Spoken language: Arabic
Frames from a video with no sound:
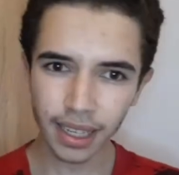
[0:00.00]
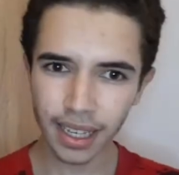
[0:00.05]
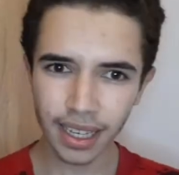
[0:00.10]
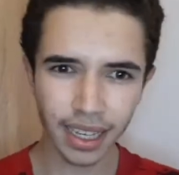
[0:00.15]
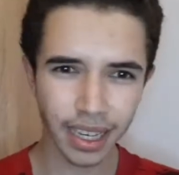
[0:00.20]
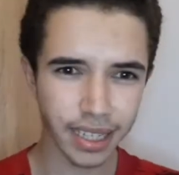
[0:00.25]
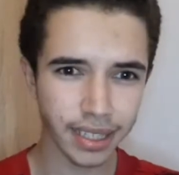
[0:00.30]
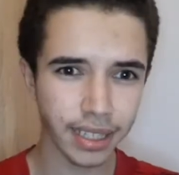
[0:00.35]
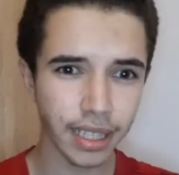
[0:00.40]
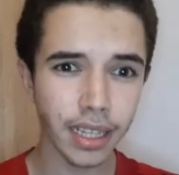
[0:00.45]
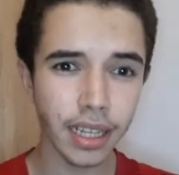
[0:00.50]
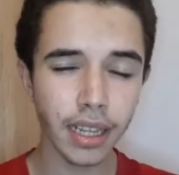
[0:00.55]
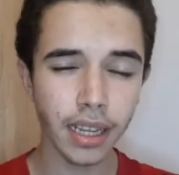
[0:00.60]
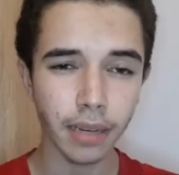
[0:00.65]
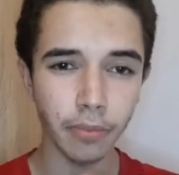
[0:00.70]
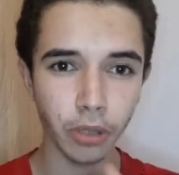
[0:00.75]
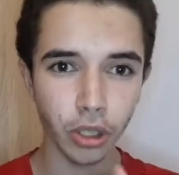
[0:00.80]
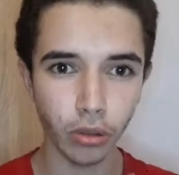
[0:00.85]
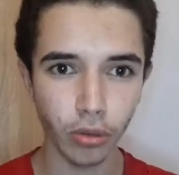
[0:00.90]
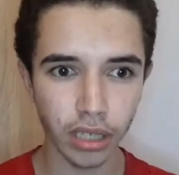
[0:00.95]
خاصة انك
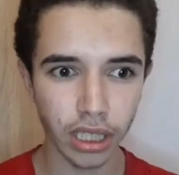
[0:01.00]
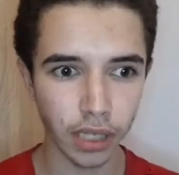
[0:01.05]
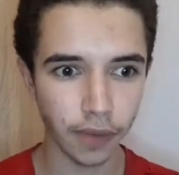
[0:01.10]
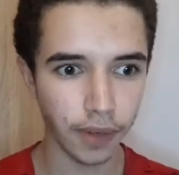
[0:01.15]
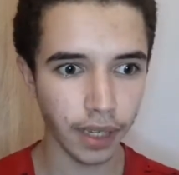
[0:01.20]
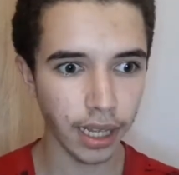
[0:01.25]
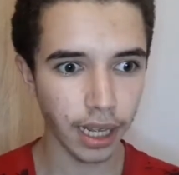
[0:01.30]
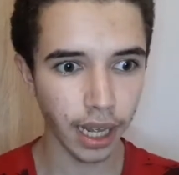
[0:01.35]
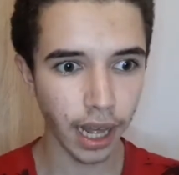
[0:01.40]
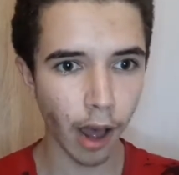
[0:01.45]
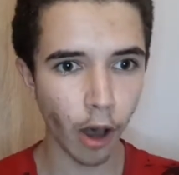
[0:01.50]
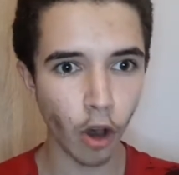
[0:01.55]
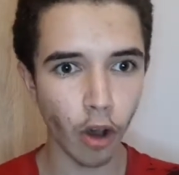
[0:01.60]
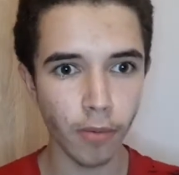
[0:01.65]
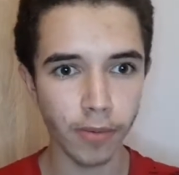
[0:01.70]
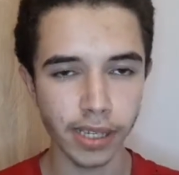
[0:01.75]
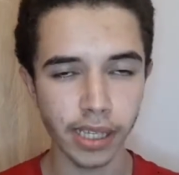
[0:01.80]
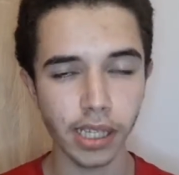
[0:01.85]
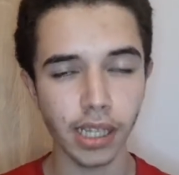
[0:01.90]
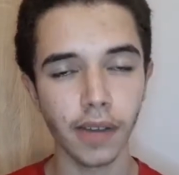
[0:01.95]
باش تواجه فريق اقوى من
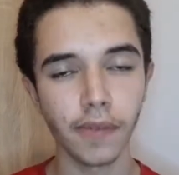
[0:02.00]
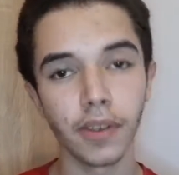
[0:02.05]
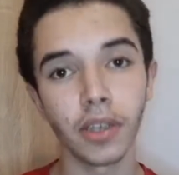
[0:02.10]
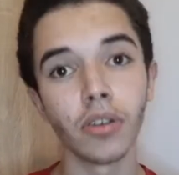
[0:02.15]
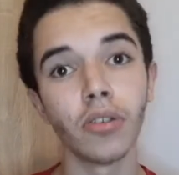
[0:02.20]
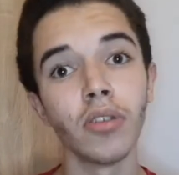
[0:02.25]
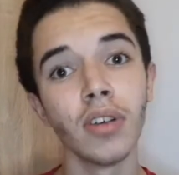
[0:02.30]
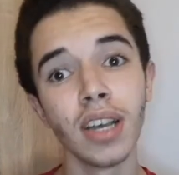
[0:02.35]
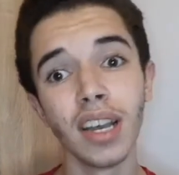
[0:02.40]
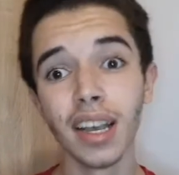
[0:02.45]
سيلتا فيجو،